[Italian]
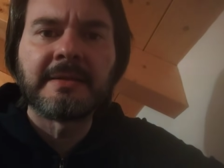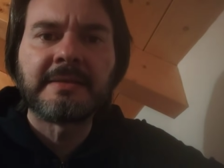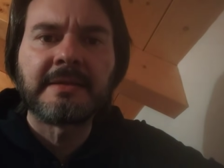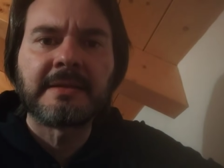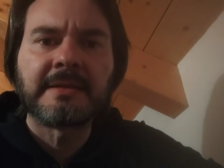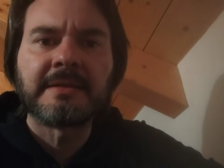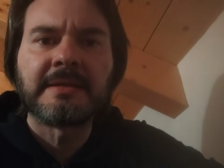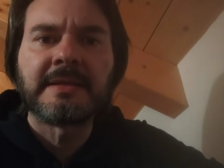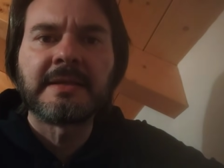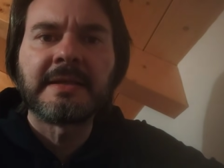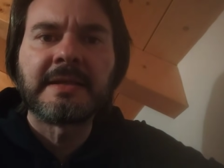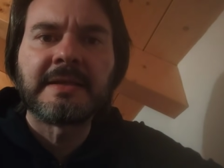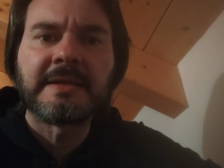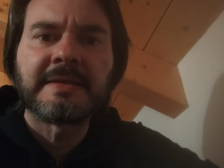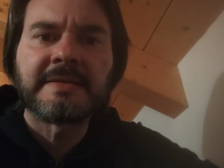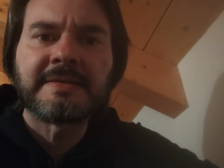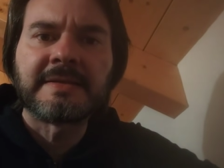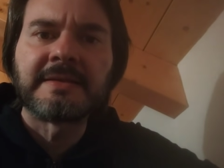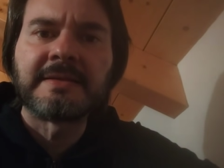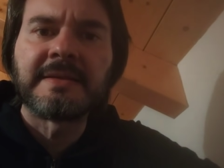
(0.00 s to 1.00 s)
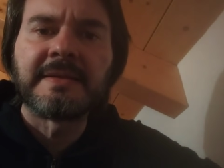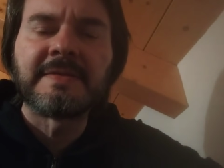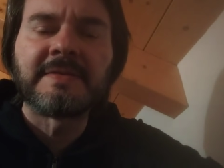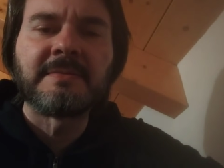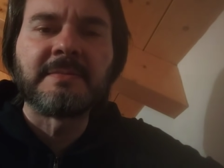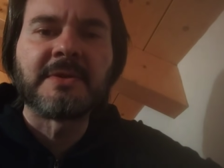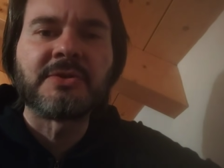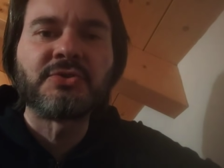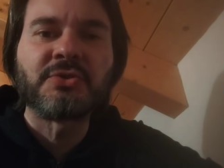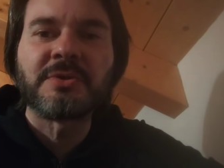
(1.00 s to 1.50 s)

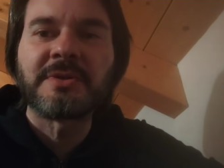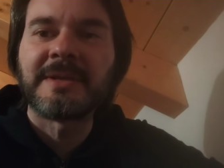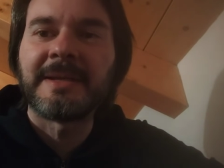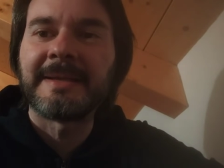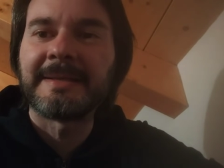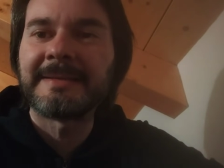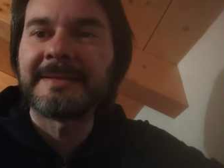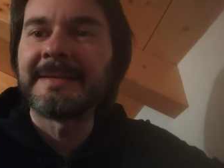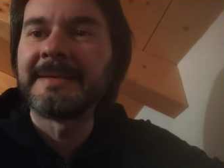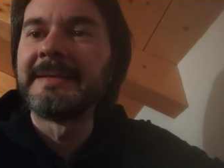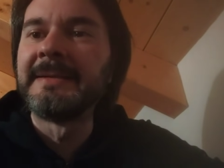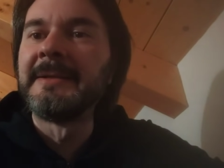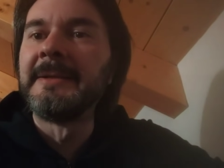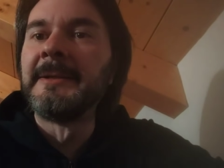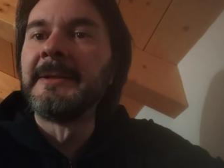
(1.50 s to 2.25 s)
37esima giornata,